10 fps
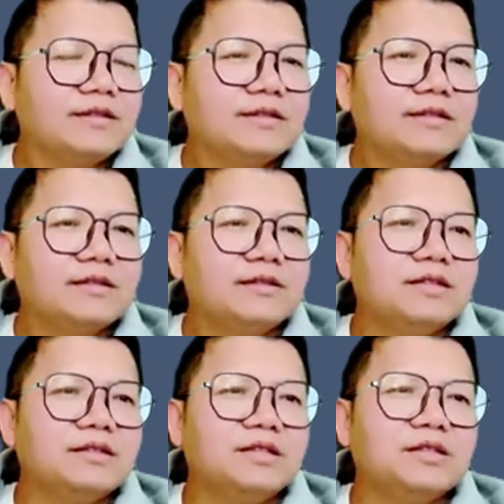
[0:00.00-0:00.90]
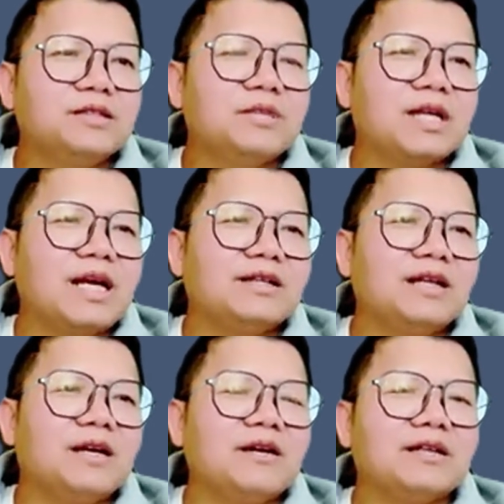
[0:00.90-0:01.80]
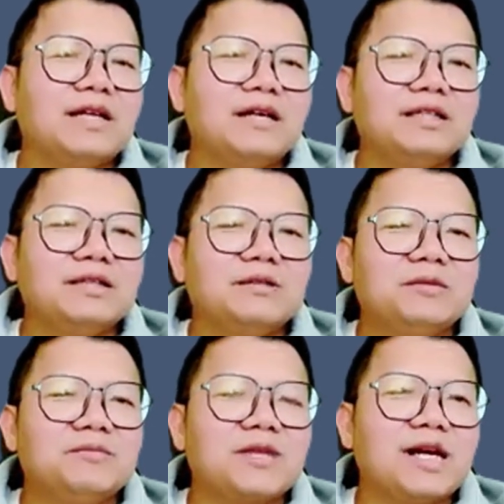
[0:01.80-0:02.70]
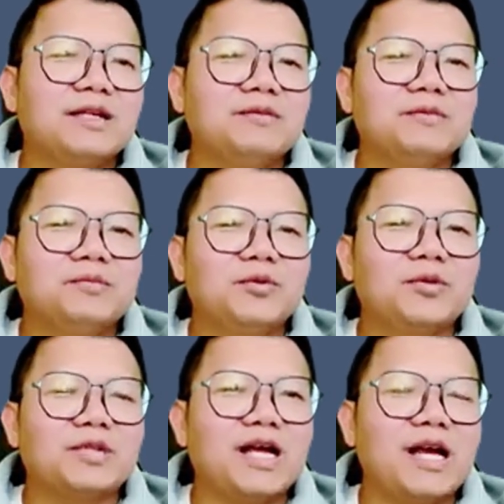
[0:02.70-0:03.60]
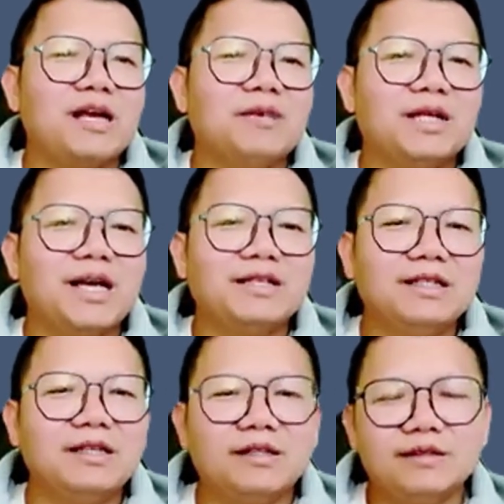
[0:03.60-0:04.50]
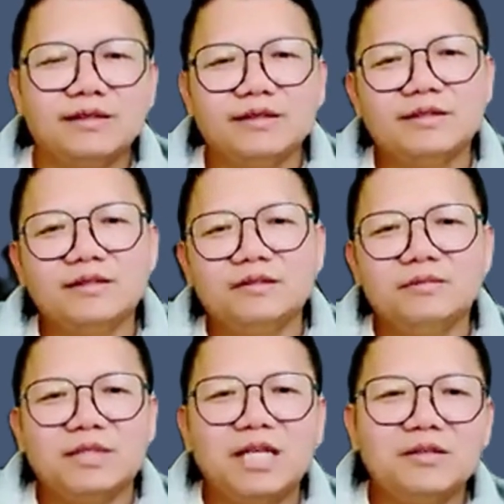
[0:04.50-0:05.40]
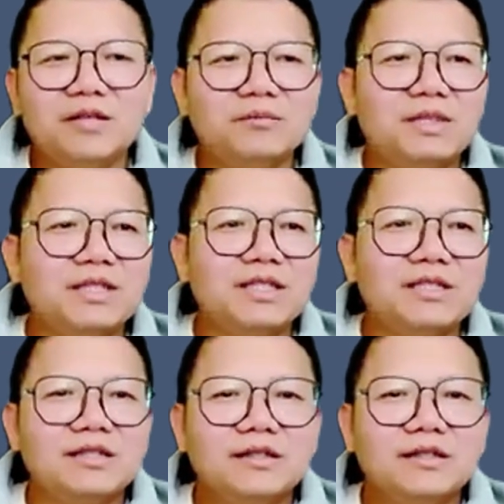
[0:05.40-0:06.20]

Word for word: anh chân dân tập can này ọt đăng nhé tôi bấm cá để bấm ruột tài mình đăng nữa ngay đăng con mình về chẳng